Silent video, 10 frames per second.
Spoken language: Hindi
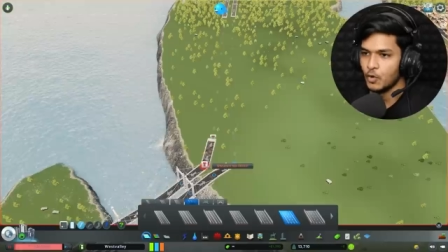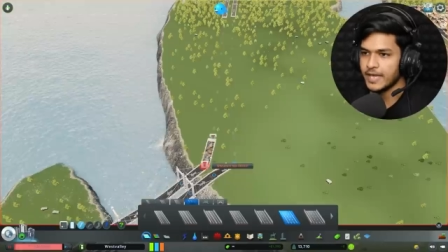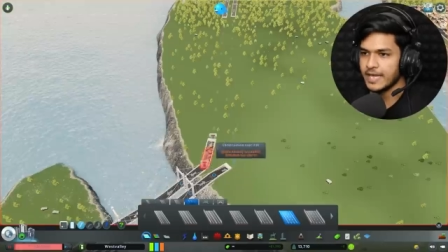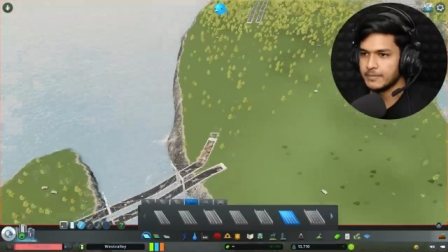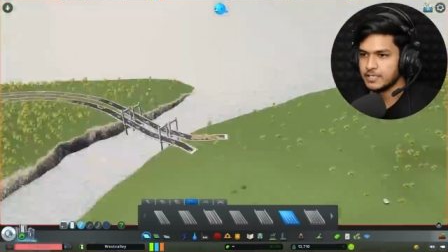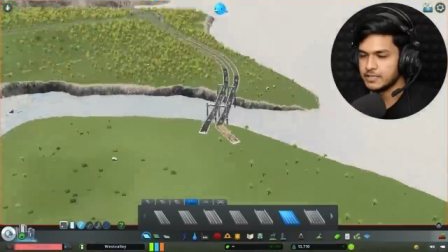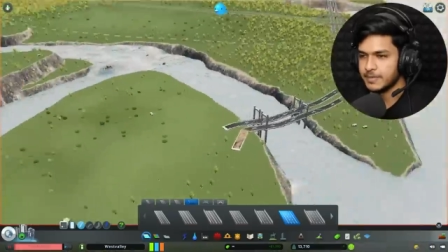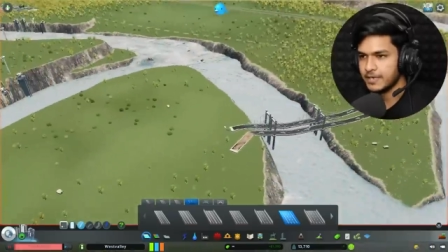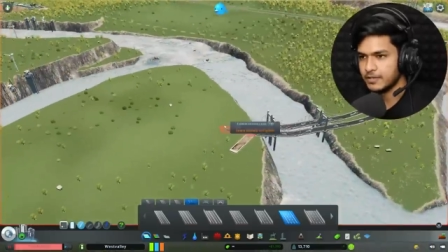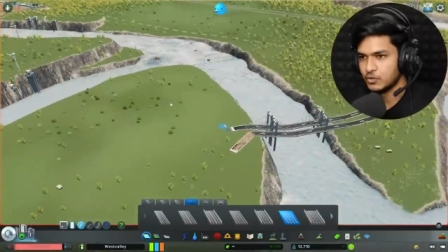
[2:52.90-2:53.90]
ओके okay, गेमर्स
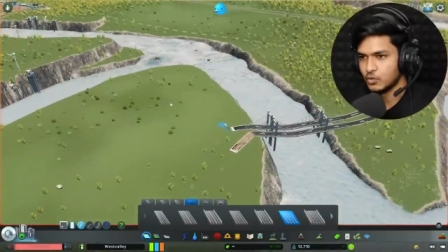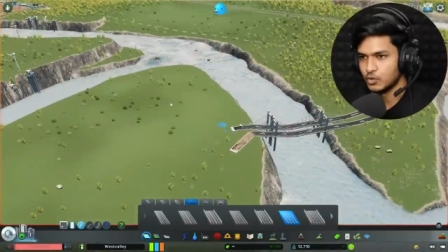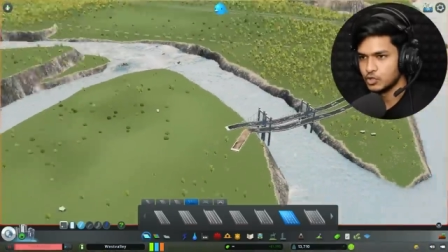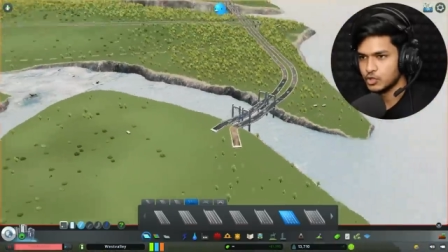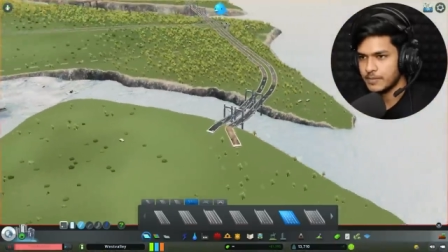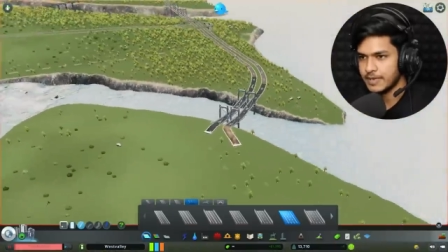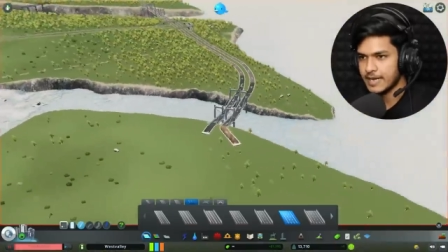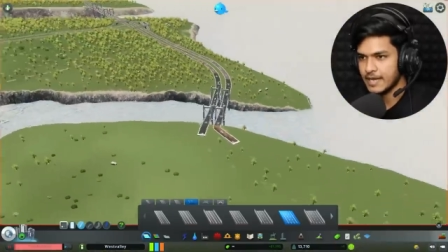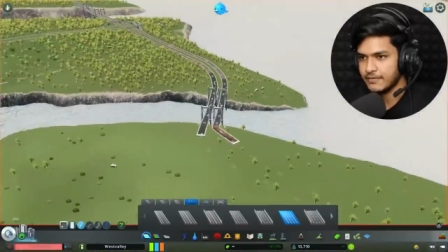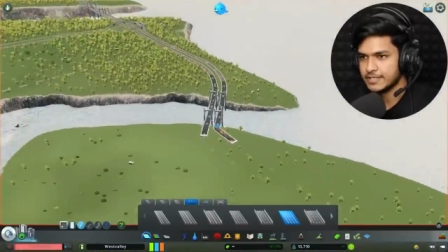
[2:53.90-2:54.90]
मैंने दोनों जो
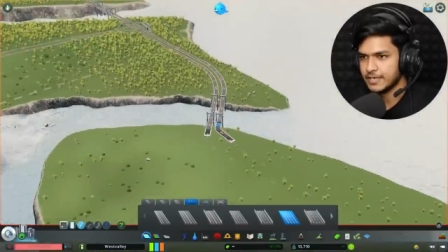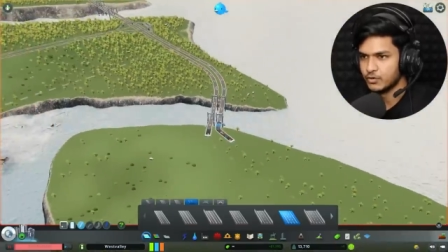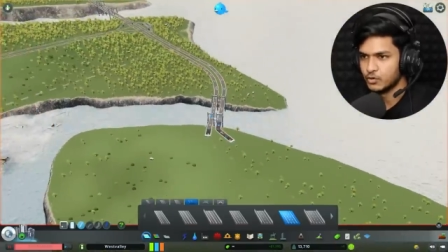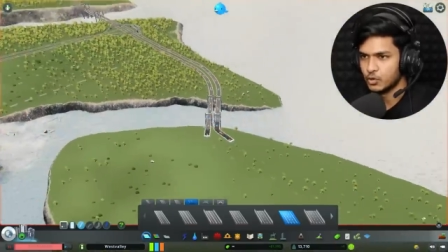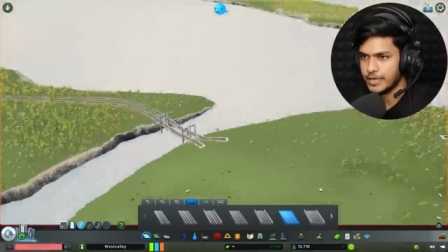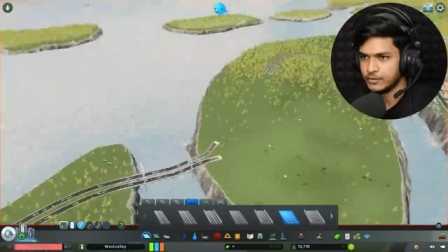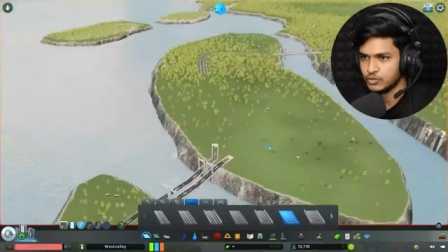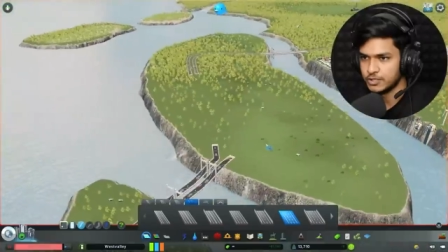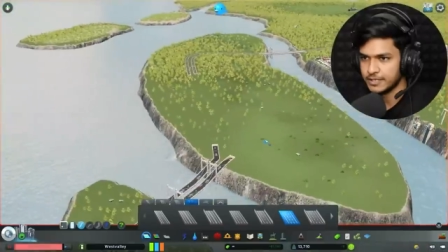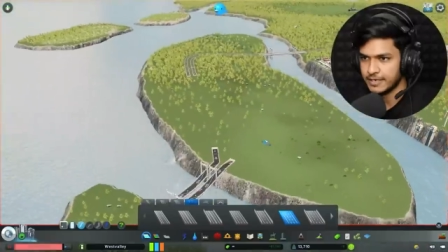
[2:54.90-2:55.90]
हमारे हाईवेज है उनको एक
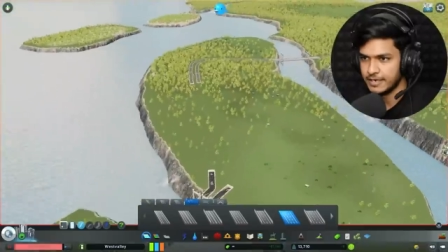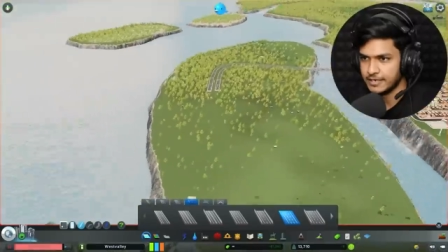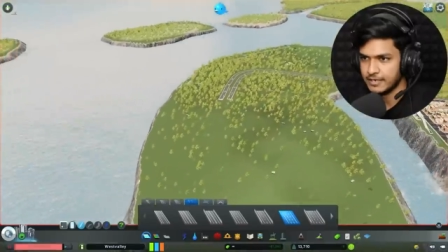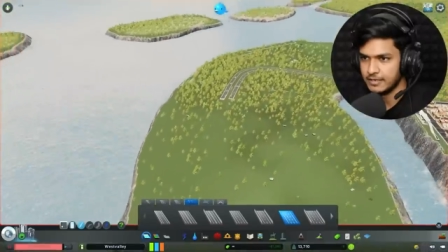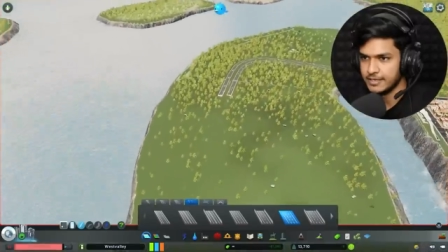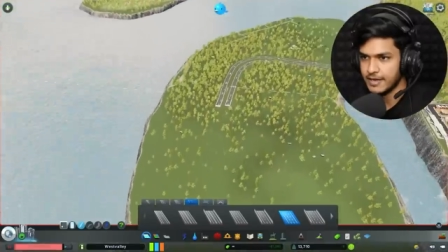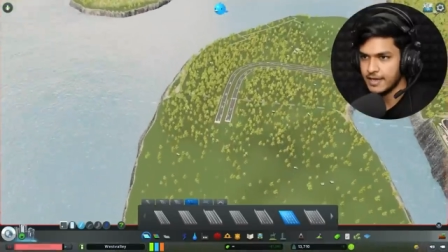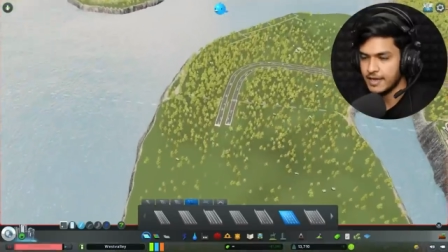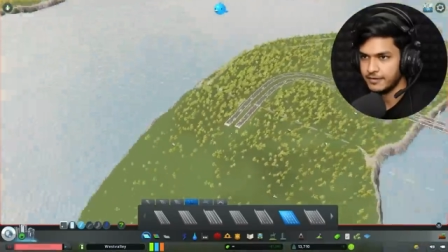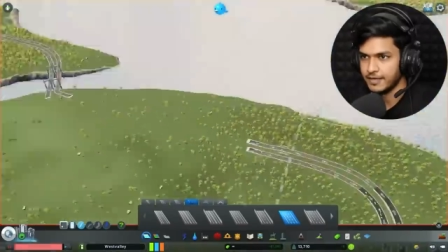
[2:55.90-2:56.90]
दूसरे से कनेक्ट कर दिया
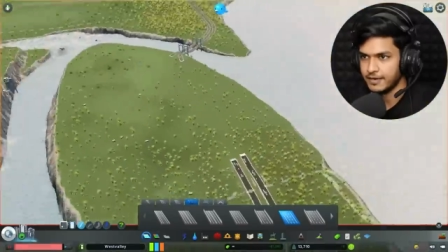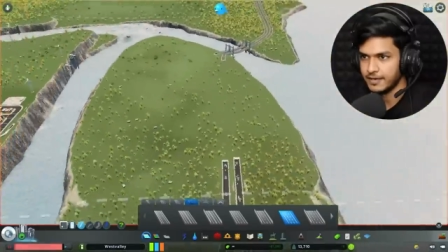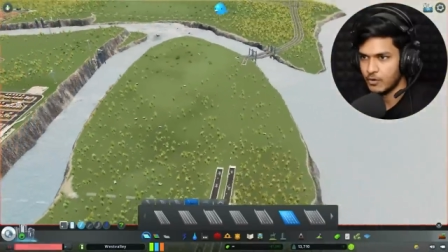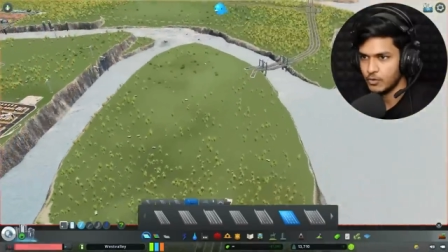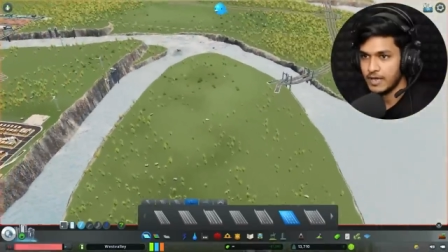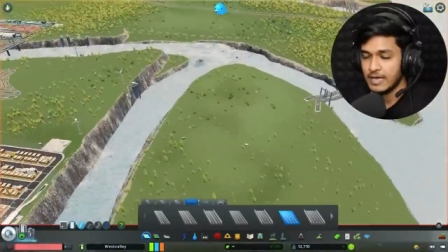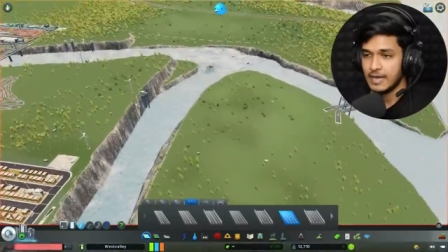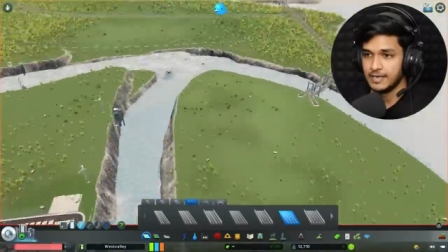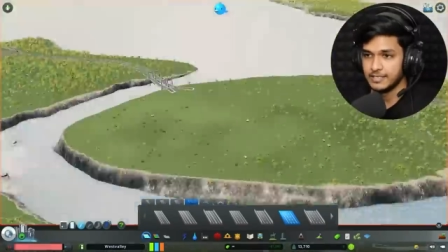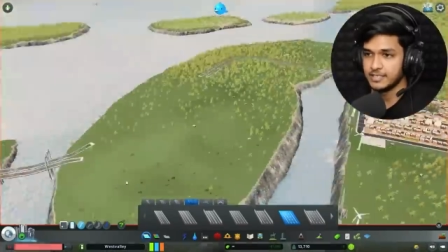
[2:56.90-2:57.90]
है अंडरग्राउंड
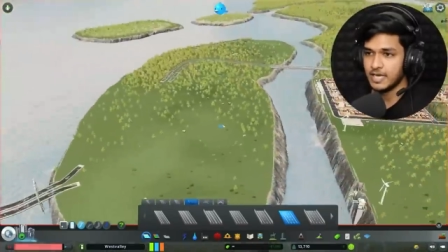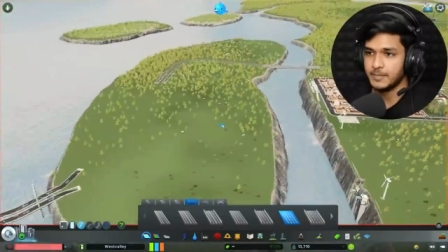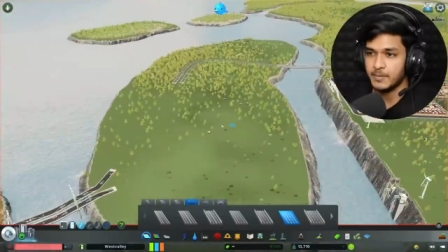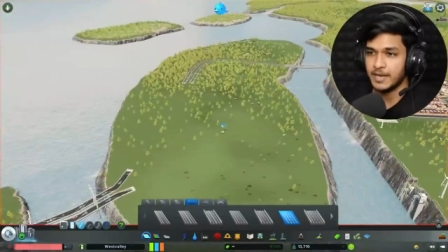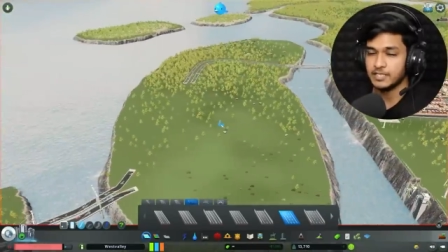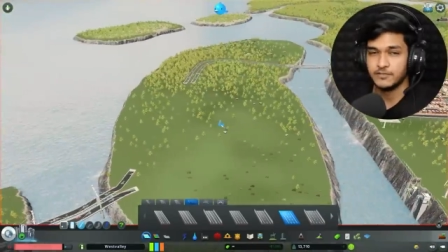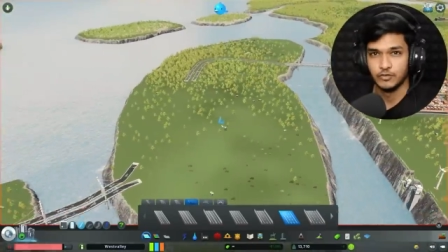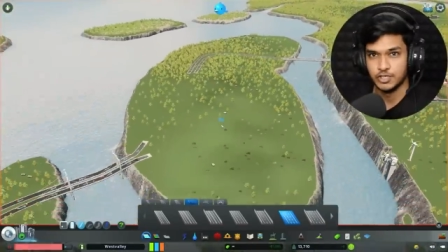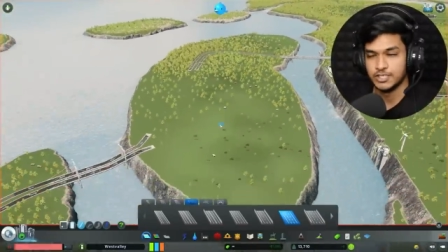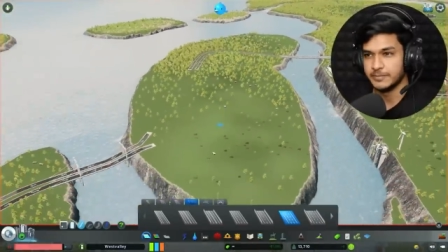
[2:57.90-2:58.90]
एंड इसी जगह पे हमारे आज
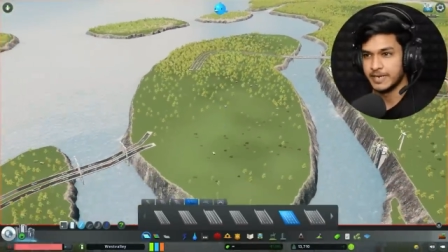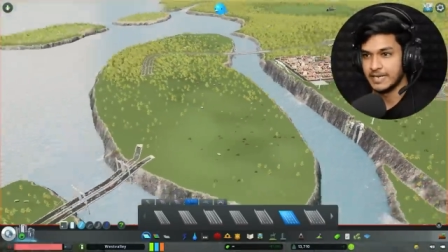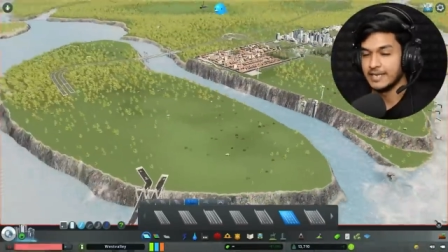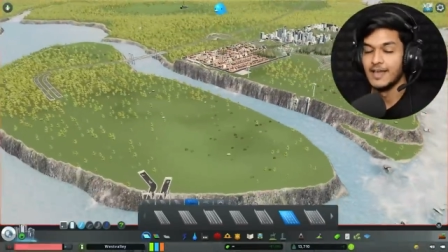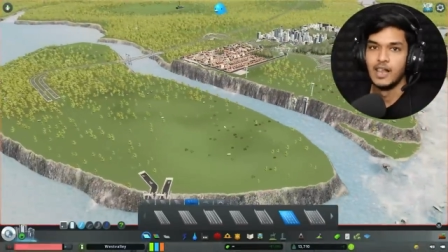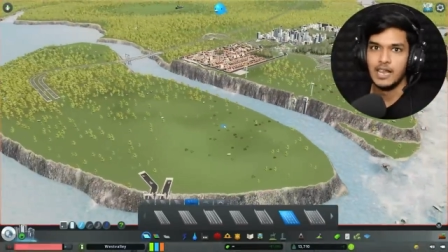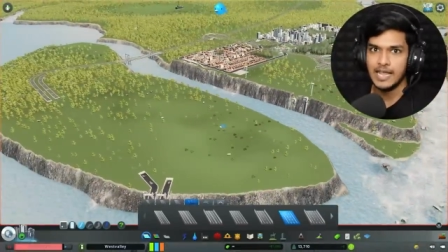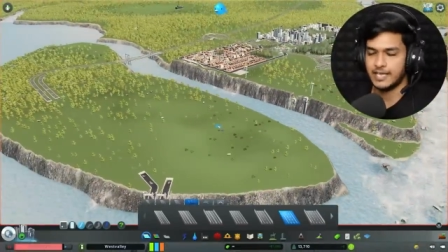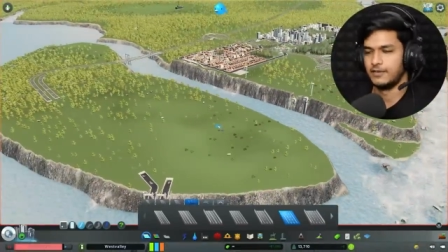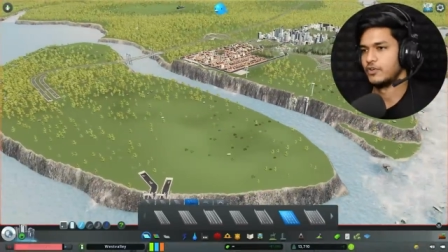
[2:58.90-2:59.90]
फ्यूचर सिटी बनेगी
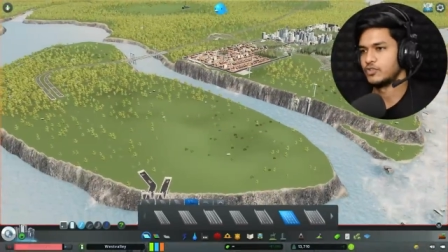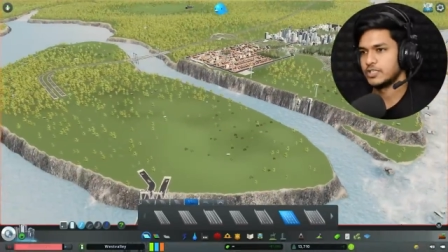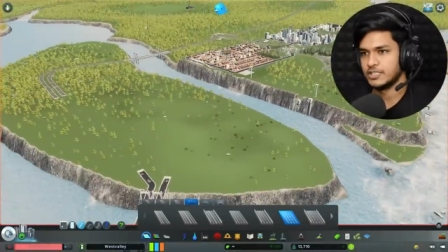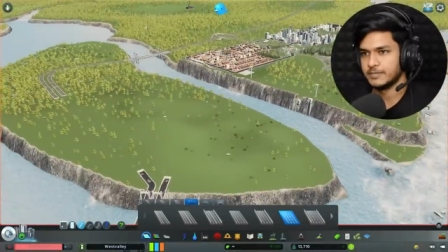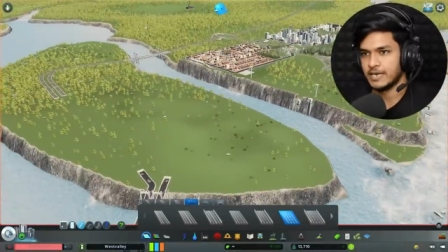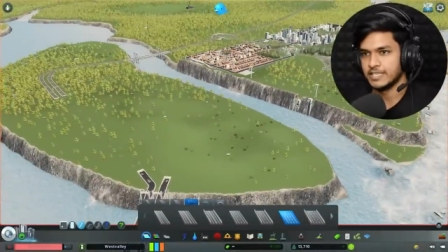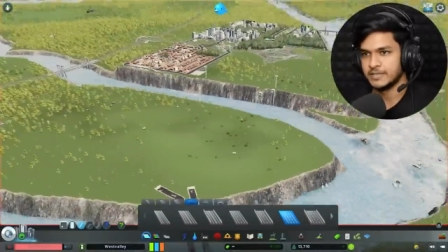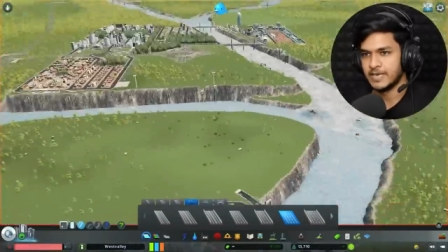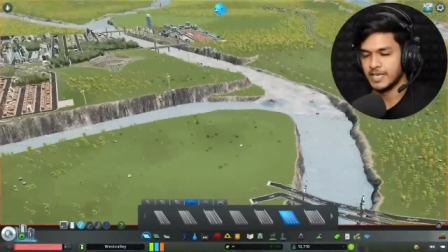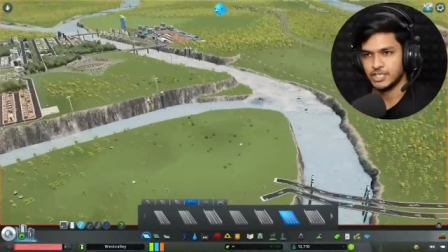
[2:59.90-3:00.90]
लेकिन फ्यूचर सिटी बनाने
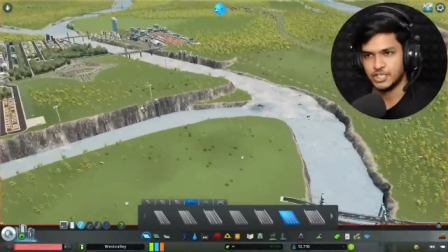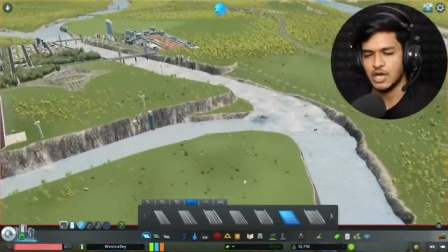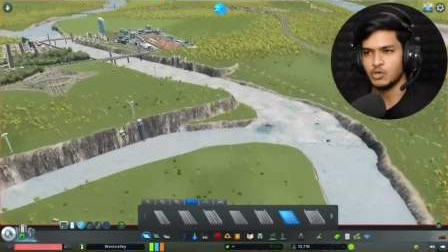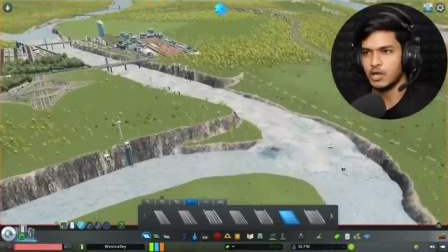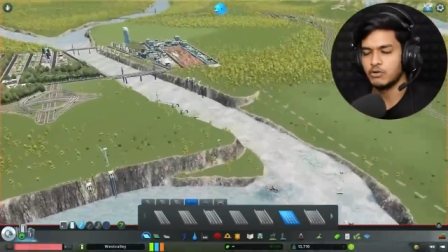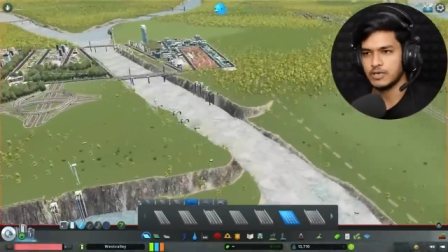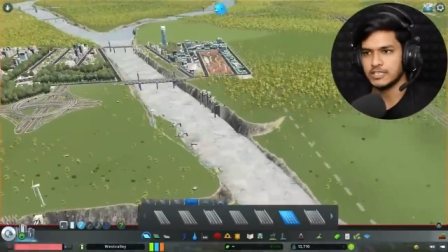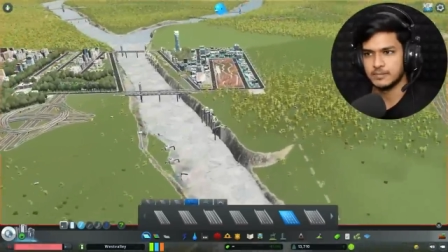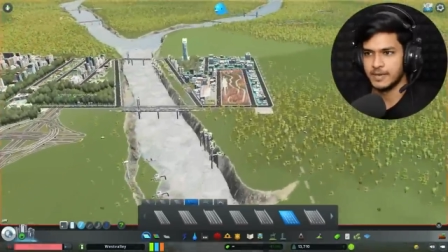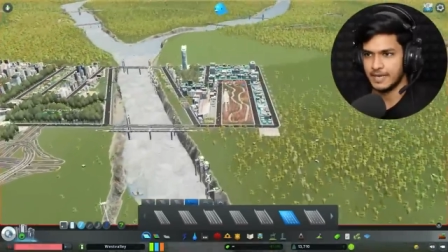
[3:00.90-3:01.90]
से पहले शाउट आउट
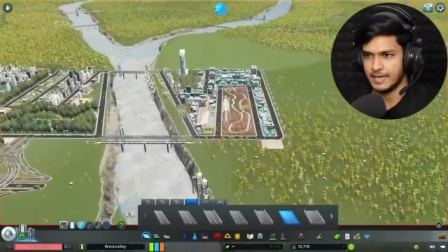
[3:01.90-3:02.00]
का समय